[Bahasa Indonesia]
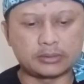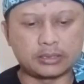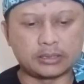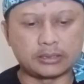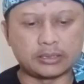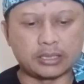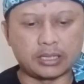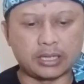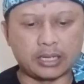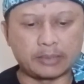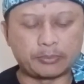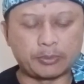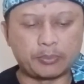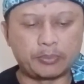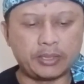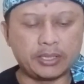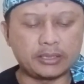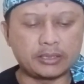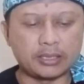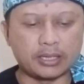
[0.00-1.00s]
tentara
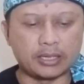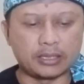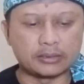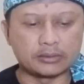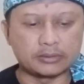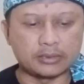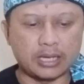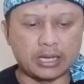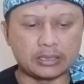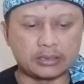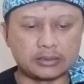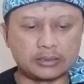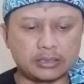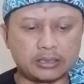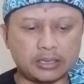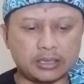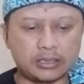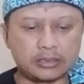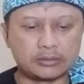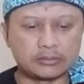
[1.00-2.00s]
Republik yang taat
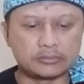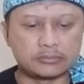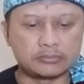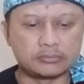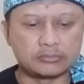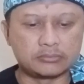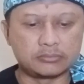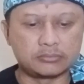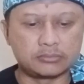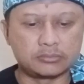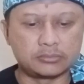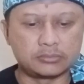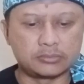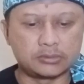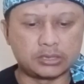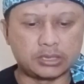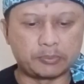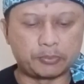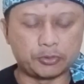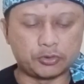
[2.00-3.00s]
dengan
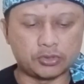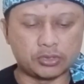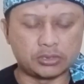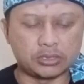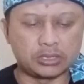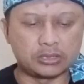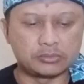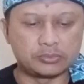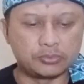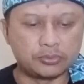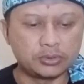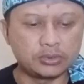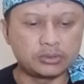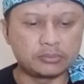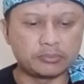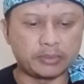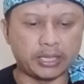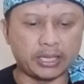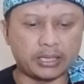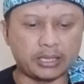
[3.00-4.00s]
keputusan
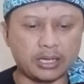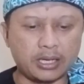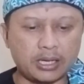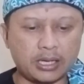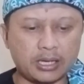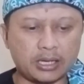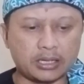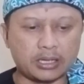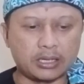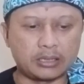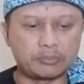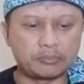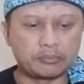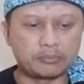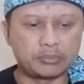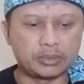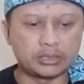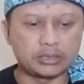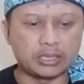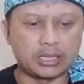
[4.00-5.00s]
tersebut mereka
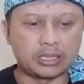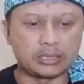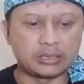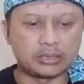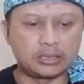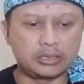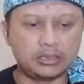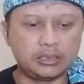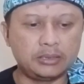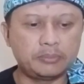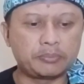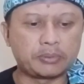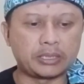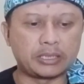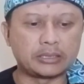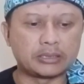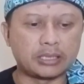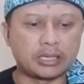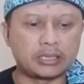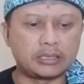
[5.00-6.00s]
akan mentaati
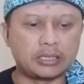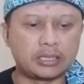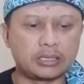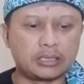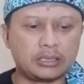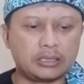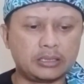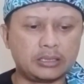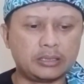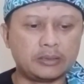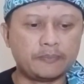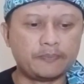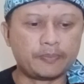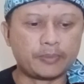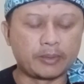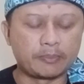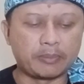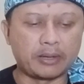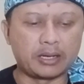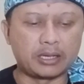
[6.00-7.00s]
perintah dari
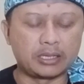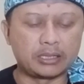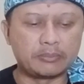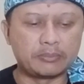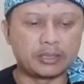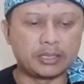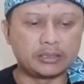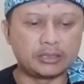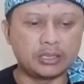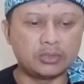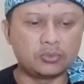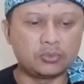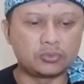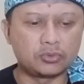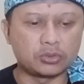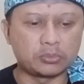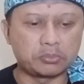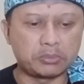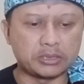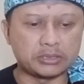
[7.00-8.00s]
panglimanya
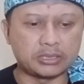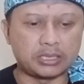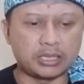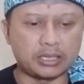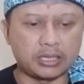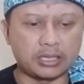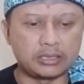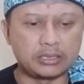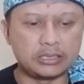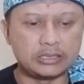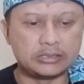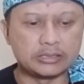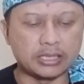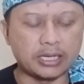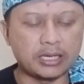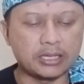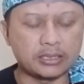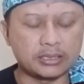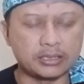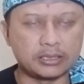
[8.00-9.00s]
untuk melaksanakan
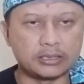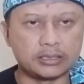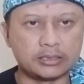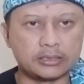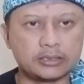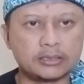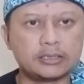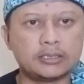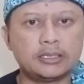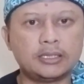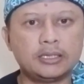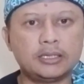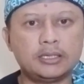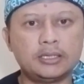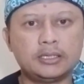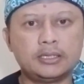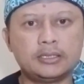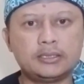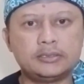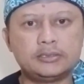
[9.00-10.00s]
hijrah ke
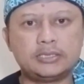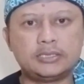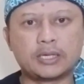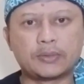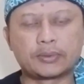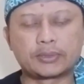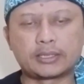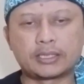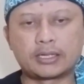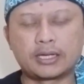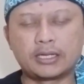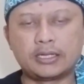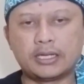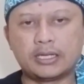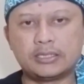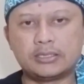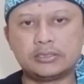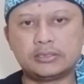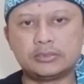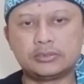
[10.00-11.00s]
Jawa Tengah
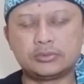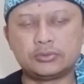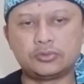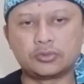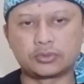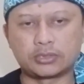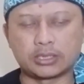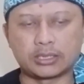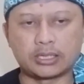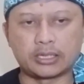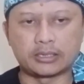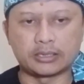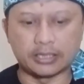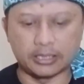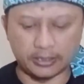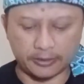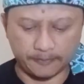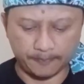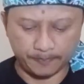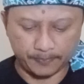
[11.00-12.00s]
dan
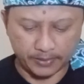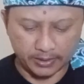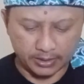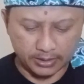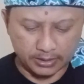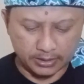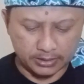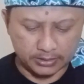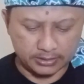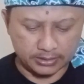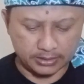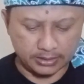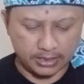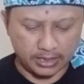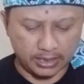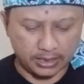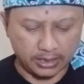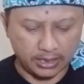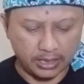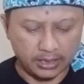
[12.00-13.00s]
Yogyakarta.
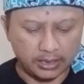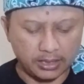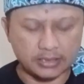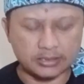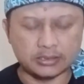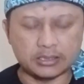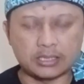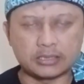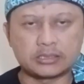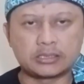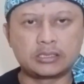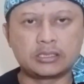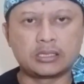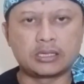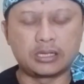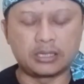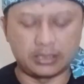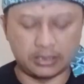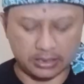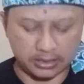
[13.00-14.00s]
Sedangkan Laskar,
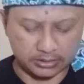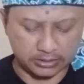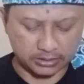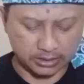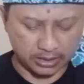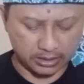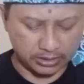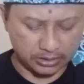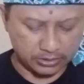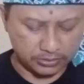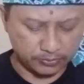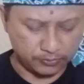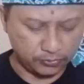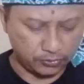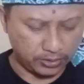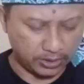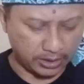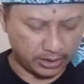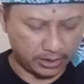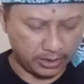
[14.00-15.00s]
Laskar
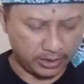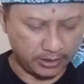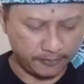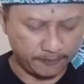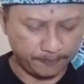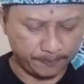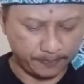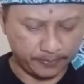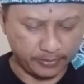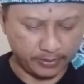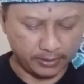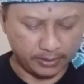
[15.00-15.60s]
Hizbullah